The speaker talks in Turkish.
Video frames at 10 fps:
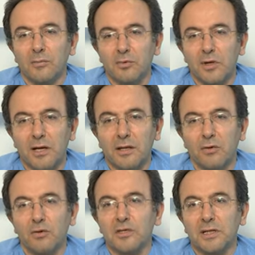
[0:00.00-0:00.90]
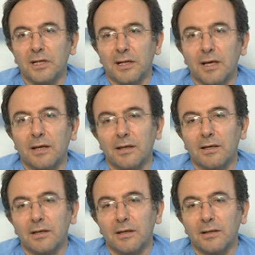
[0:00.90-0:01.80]
Bunlar da öncelikle e,
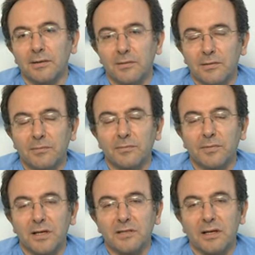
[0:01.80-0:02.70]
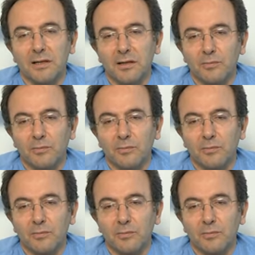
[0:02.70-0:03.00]
yasal